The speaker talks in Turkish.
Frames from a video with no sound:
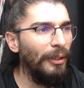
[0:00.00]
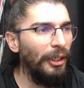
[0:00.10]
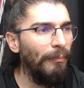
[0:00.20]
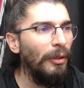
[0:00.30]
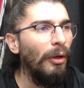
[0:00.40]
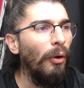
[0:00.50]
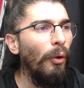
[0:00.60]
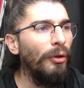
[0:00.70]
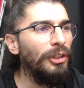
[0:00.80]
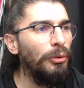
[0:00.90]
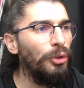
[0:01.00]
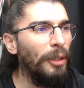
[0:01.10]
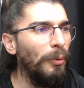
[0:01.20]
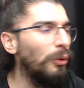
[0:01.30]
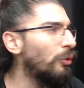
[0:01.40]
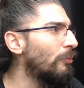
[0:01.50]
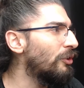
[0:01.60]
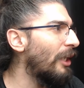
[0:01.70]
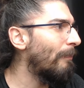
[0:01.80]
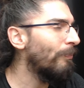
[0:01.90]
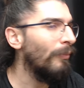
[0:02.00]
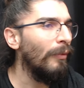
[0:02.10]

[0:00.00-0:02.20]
bakayım. Önce 3'e böldüğümüzde